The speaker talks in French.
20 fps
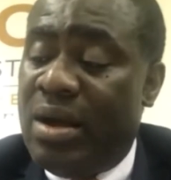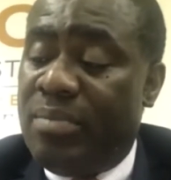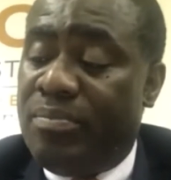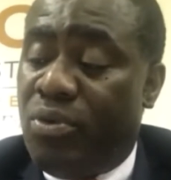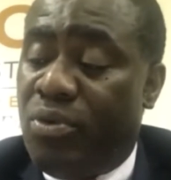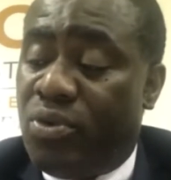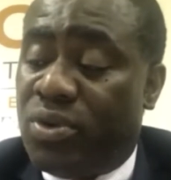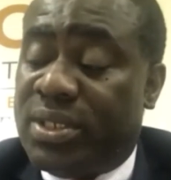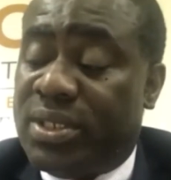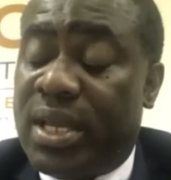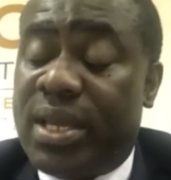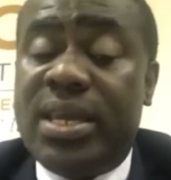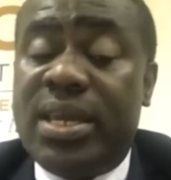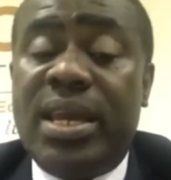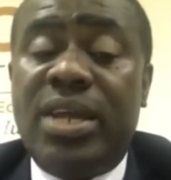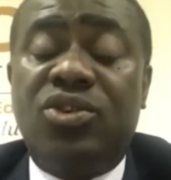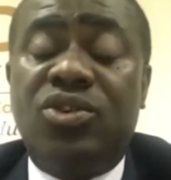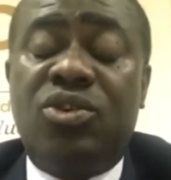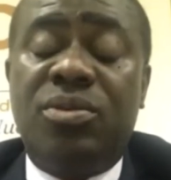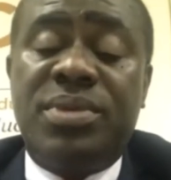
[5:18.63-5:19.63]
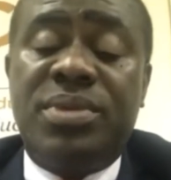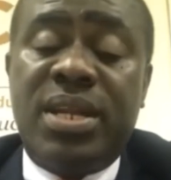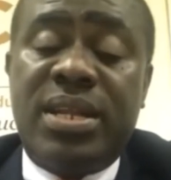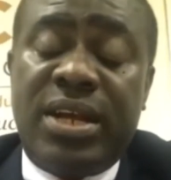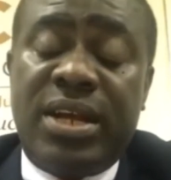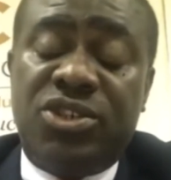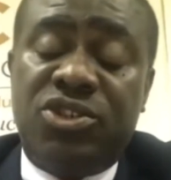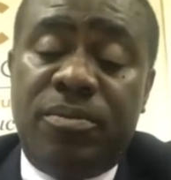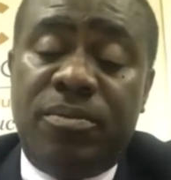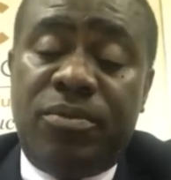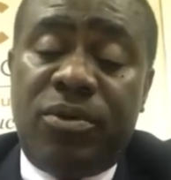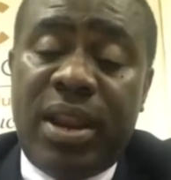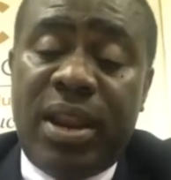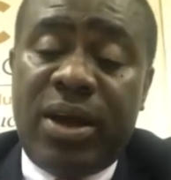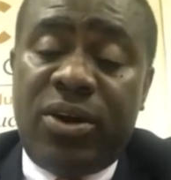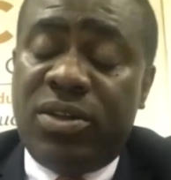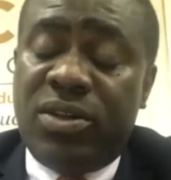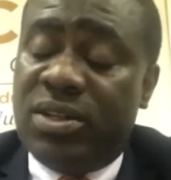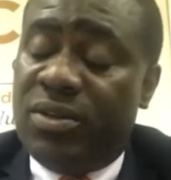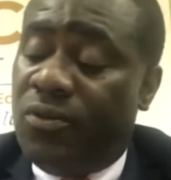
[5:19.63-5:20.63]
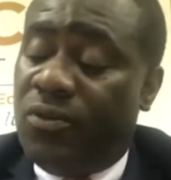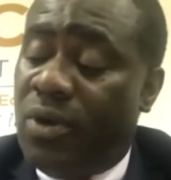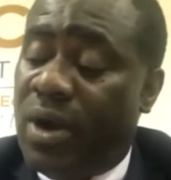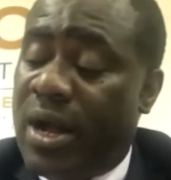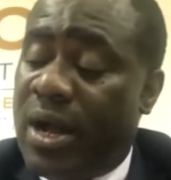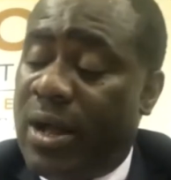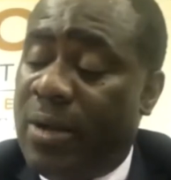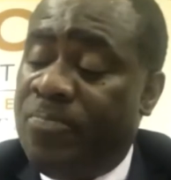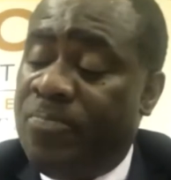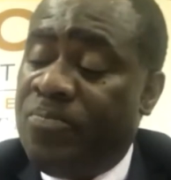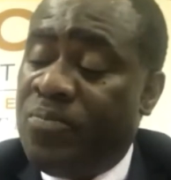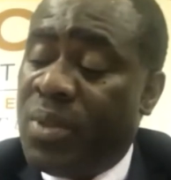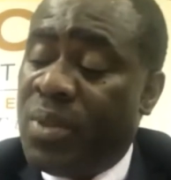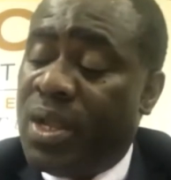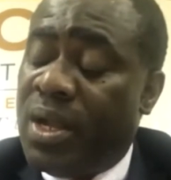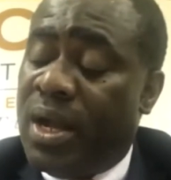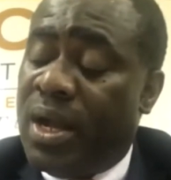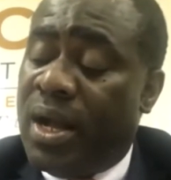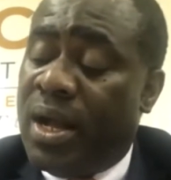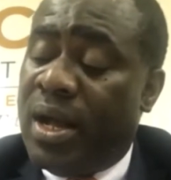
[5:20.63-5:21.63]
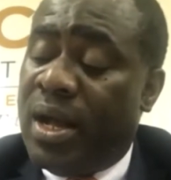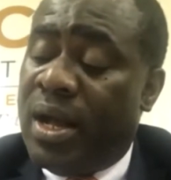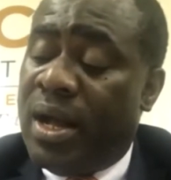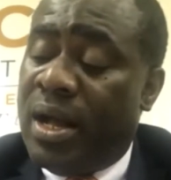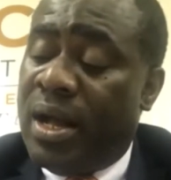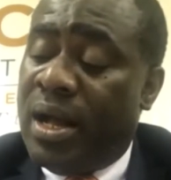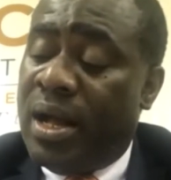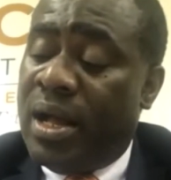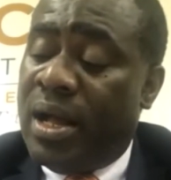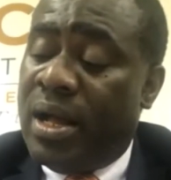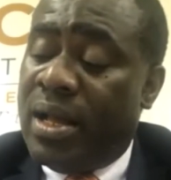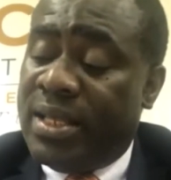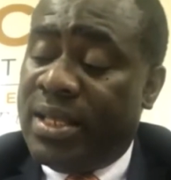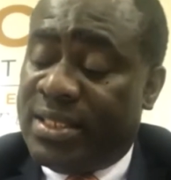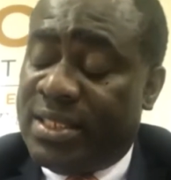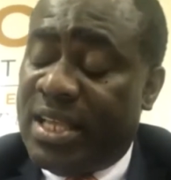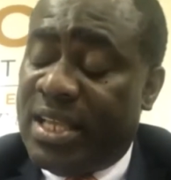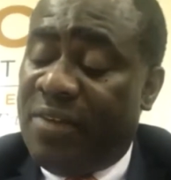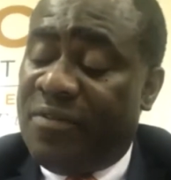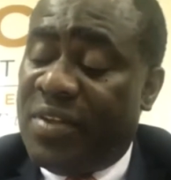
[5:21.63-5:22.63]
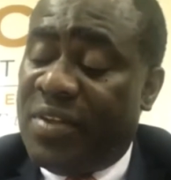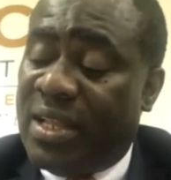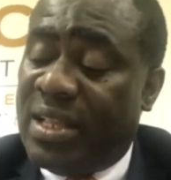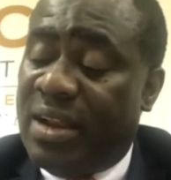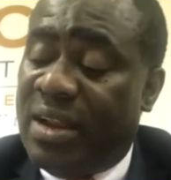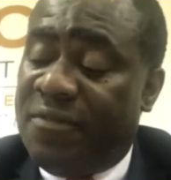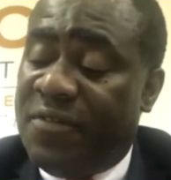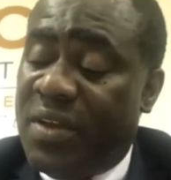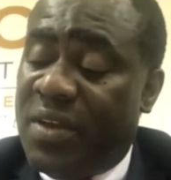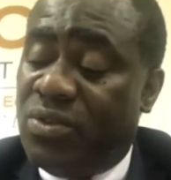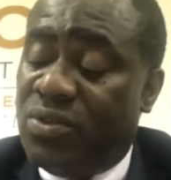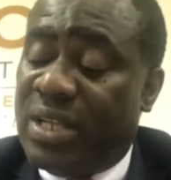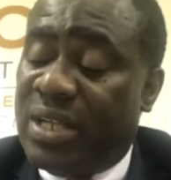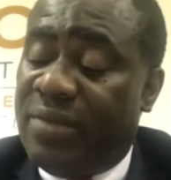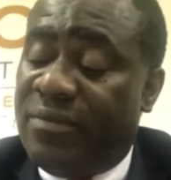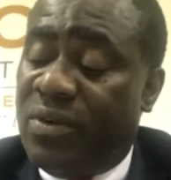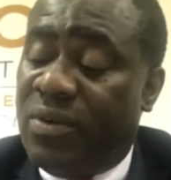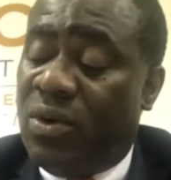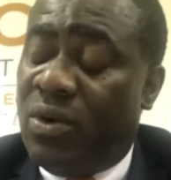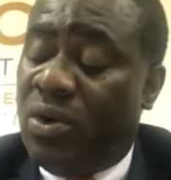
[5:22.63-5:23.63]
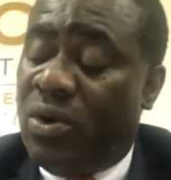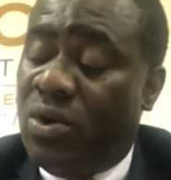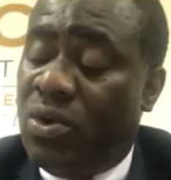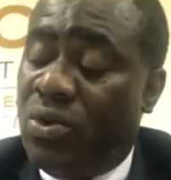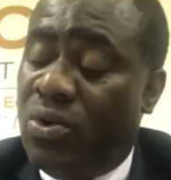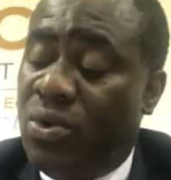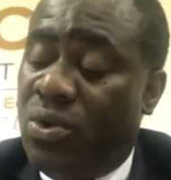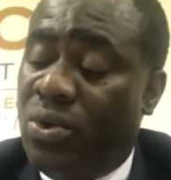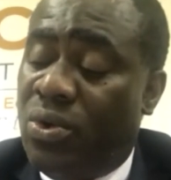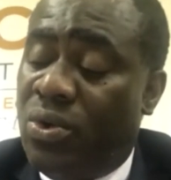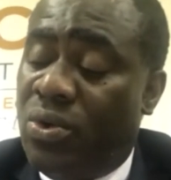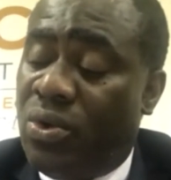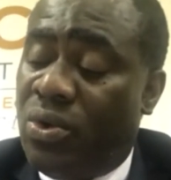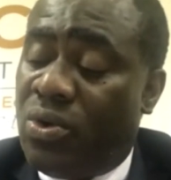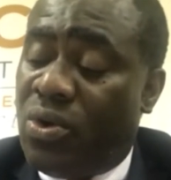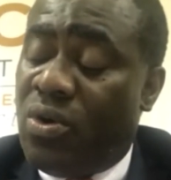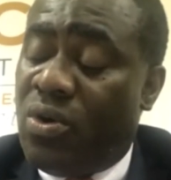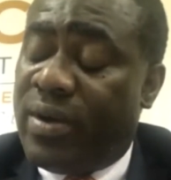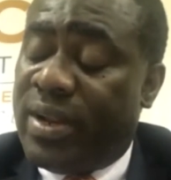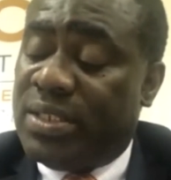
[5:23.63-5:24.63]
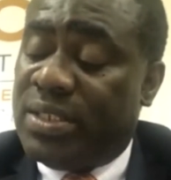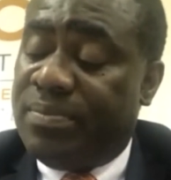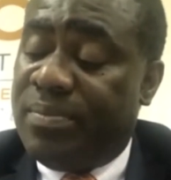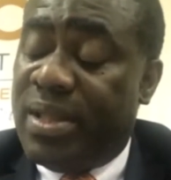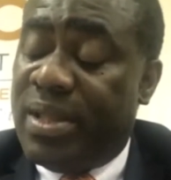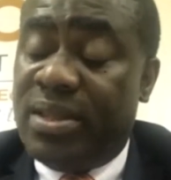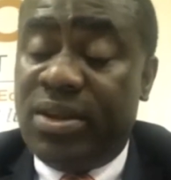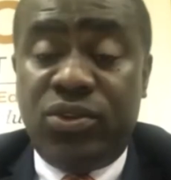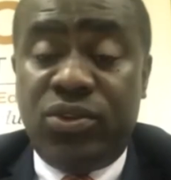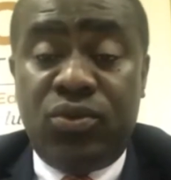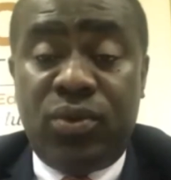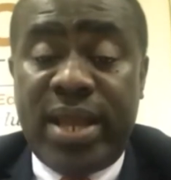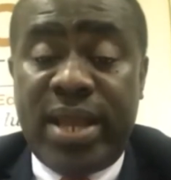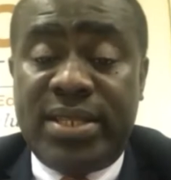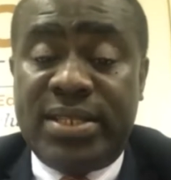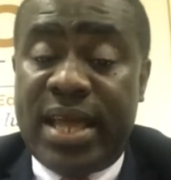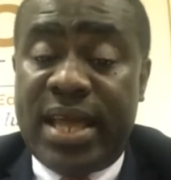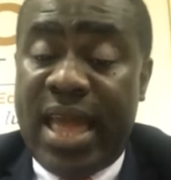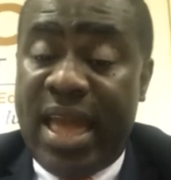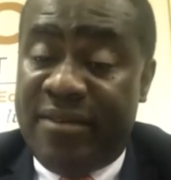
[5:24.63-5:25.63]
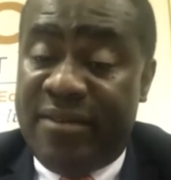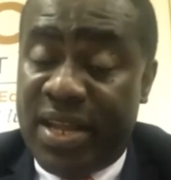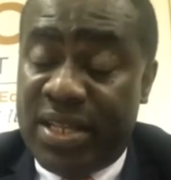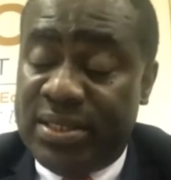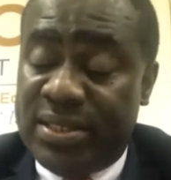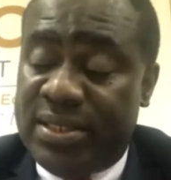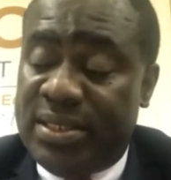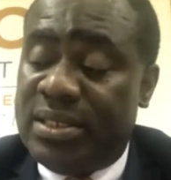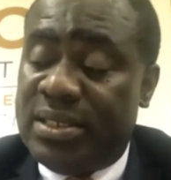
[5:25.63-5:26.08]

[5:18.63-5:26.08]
Pour ce qui est du comité d'action pour la Côte d'Ivoire, euh, ici à Philadelphie, nous avons le congressman Dwight Evans,